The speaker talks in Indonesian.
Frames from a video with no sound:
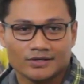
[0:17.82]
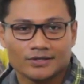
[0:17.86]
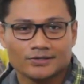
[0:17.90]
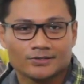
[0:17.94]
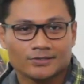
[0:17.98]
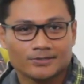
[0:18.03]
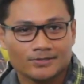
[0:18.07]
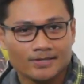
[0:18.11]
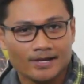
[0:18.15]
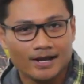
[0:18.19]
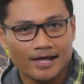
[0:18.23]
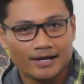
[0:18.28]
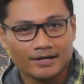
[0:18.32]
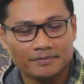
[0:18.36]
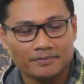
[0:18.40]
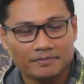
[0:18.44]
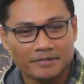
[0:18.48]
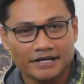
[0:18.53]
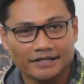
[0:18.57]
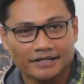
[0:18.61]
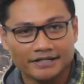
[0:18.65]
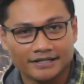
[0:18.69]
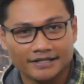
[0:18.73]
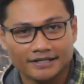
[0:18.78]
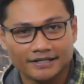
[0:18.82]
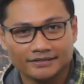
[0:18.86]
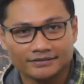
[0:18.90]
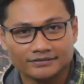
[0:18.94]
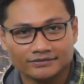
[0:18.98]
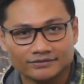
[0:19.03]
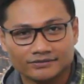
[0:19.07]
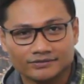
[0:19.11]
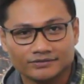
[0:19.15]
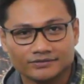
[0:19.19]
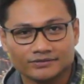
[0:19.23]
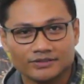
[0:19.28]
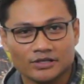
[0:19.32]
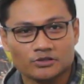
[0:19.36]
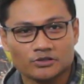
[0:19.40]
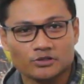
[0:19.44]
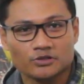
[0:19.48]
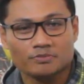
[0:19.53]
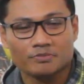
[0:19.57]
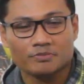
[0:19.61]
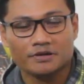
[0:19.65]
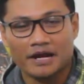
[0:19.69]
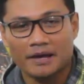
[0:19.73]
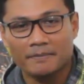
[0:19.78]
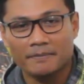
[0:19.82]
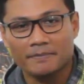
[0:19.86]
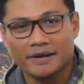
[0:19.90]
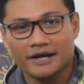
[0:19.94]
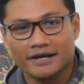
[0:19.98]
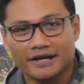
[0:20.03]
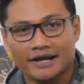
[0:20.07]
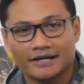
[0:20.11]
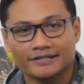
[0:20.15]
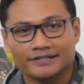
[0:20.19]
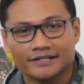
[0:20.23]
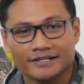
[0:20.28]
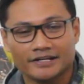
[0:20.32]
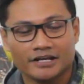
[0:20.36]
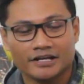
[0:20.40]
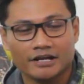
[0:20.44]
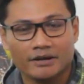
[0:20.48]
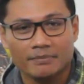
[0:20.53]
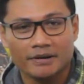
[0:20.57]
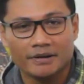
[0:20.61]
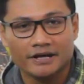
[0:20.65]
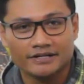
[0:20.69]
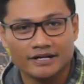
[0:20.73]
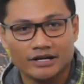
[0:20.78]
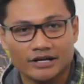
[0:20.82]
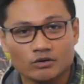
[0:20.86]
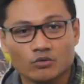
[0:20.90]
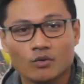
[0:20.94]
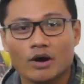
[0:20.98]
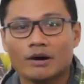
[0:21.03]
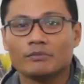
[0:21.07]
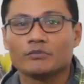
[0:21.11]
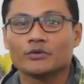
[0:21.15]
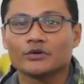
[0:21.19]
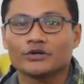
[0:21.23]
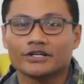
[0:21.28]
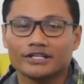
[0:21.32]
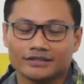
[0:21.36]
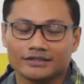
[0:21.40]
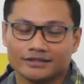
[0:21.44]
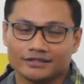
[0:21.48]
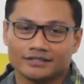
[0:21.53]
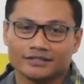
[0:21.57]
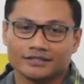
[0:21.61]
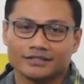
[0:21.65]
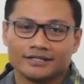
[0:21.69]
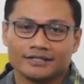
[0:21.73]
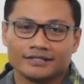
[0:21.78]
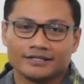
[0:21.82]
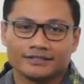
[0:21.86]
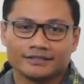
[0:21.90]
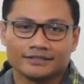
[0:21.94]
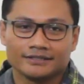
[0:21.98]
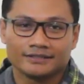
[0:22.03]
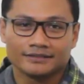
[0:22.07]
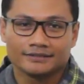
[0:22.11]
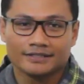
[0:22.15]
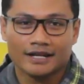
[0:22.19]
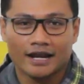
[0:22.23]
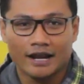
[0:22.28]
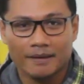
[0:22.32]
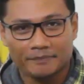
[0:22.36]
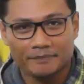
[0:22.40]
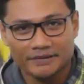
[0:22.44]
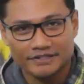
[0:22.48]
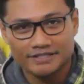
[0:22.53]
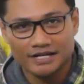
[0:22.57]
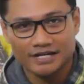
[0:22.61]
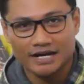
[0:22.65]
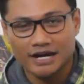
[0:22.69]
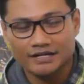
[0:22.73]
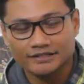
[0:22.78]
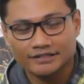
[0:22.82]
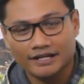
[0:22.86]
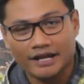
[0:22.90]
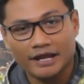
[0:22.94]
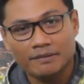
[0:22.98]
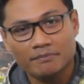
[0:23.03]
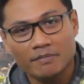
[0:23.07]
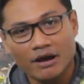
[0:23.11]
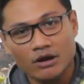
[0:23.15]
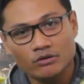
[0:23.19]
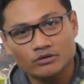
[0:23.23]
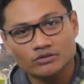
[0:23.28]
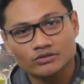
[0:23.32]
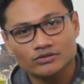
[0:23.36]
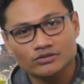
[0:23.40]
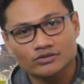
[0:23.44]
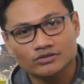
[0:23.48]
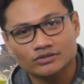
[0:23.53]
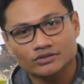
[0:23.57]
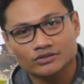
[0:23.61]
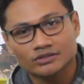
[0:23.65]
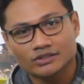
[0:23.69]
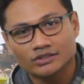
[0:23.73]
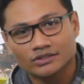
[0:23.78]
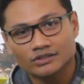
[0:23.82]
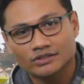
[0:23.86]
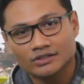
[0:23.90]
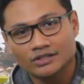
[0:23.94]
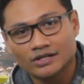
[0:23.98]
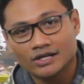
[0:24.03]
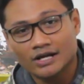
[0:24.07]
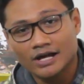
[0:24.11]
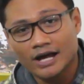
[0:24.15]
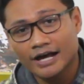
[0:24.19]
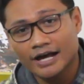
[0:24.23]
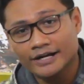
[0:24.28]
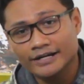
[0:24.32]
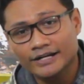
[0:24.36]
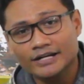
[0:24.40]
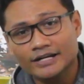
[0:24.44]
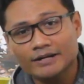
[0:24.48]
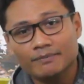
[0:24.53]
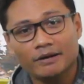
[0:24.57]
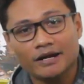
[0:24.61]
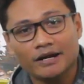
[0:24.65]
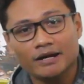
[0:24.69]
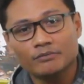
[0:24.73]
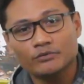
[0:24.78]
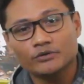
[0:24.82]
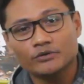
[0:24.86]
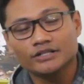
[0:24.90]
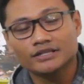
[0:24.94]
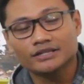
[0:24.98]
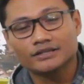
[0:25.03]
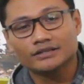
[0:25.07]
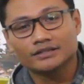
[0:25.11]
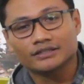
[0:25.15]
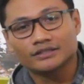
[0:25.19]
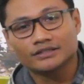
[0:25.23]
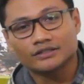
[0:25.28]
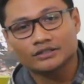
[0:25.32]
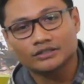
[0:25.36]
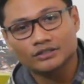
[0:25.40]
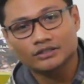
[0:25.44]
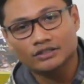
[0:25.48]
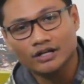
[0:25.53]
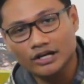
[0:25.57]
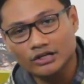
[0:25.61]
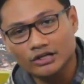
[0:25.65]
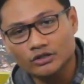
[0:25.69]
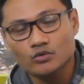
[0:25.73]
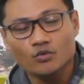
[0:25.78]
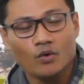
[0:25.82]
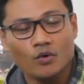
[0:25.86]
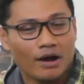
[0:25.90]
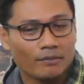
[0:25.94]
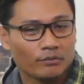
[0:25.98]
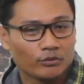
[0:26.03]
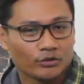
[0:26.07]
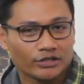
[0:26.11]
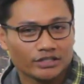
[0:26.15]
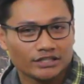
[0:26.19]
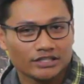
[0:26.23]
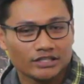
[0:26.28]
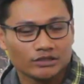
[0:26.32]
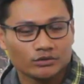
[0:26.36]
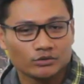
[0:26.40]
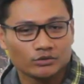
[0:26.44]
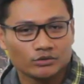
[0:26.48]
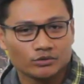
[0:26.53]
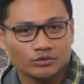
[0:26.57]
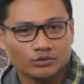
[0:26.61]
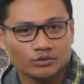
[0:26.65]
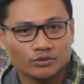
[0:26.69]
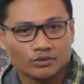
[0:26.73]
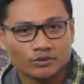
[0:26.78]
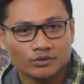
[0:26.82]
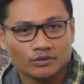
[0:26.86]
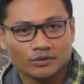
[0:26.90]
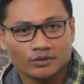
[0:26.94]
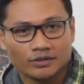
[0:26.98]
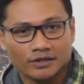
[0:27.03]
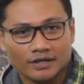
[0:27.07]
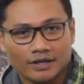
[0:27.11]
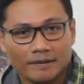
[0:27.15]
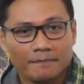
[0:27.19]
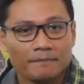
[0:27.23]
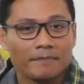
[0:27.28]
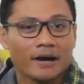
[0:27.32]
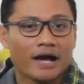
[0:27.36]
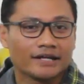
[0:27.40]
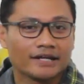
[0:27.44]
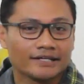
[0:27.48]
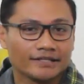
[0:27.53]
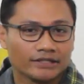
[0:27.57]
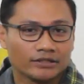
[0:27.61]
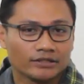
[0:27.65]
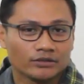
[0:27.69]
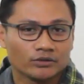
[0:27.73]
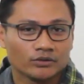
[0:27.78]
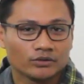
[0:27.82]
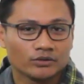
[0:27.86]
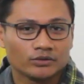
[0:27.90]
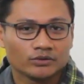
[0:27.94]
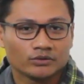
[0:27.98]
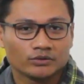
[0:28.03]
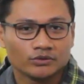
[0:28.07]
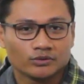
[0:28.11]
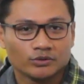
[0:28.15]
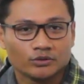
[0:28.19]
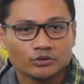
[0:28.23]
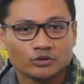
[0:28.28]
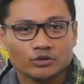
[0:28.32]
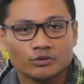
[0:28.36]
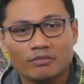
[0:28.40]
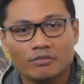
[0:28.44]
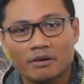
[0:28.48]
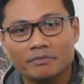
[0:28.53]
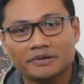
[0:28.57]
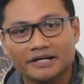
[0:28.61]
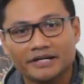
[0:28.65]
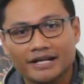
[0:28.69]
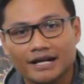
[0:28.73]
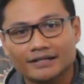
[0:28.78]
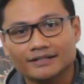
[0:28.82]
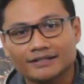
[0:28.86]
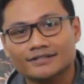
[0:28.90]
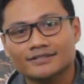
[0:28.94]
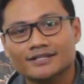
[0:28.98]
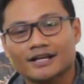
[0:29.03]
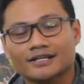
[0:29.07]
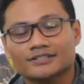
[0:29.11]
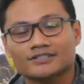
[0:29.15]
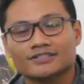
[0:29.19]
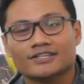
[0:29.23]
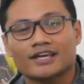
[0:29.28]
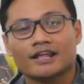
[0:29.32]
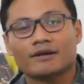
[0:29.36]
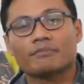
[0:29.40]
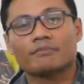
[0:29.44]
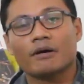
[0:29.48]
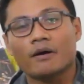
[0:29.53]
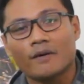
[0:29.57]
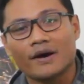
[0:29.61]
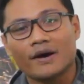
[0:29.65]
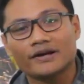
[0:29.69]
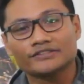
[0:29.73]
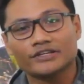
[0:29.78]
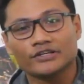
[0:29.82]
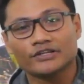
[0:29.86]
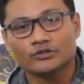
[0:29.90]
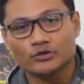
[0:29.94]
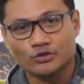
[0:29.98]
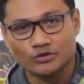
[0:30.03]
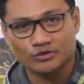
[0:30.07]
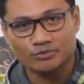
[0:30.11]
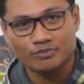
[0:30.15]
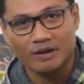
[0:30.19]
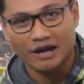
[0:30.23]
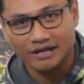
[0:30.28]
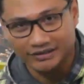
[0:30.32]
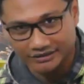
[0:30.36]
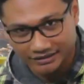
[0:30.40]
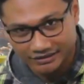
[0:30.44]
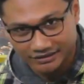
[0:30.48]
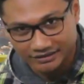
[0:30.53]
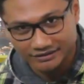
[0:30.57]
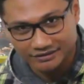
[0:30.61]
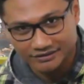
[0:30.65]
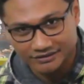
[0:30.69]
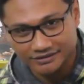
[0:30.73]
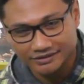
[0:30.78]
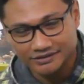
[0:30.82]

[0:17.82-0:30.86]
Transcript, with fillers: Setelah kemarin Yesus menampakkan diri kepada dua murid dalam perjalanan ke Emmaus, hari ini para murid kedua murid itu kembali untuk memberikan kesaksian bahwa Yesus bangkit.